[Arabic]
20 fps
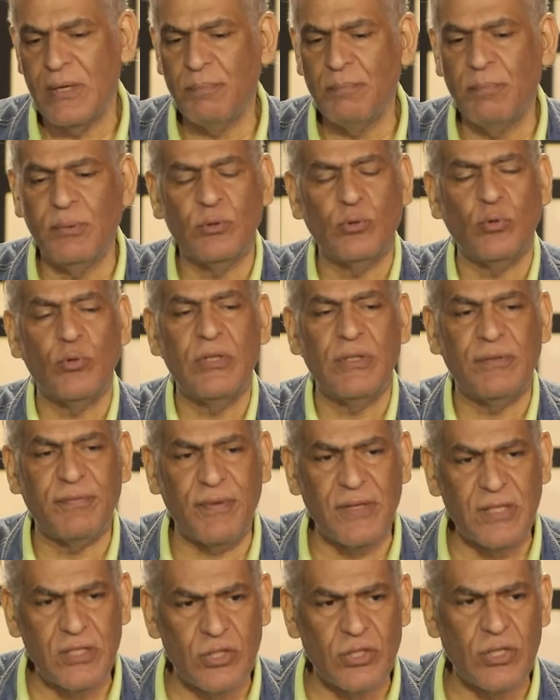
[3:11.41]
بطولة
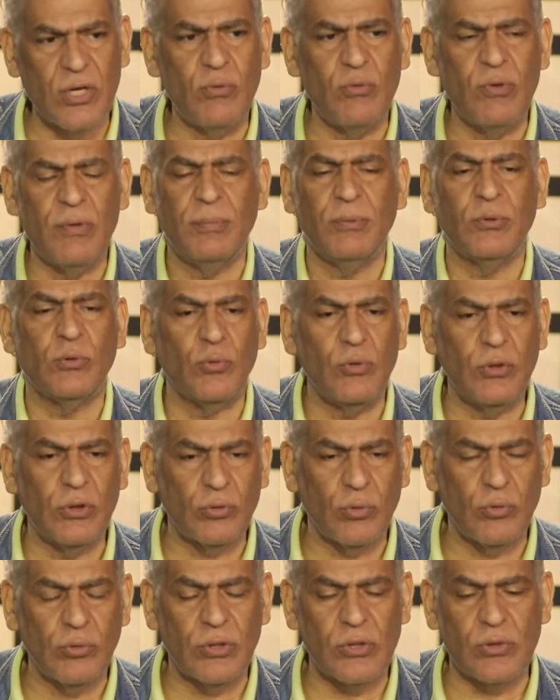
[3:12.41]
فريد شوقي بطولة
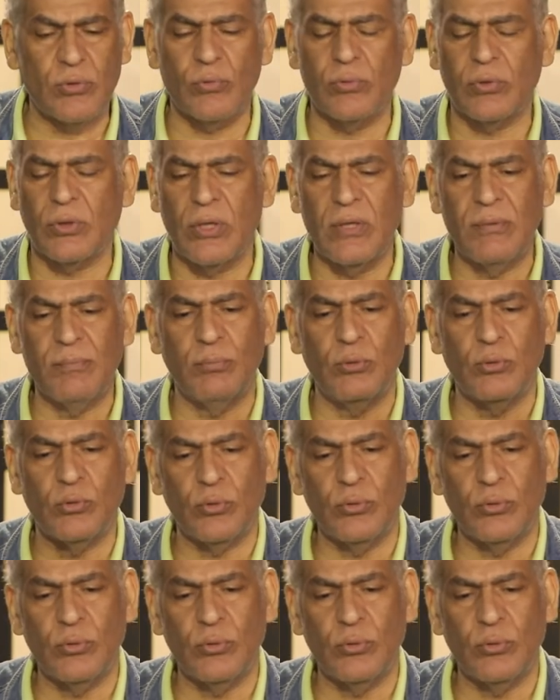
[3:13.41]
هدى سلطان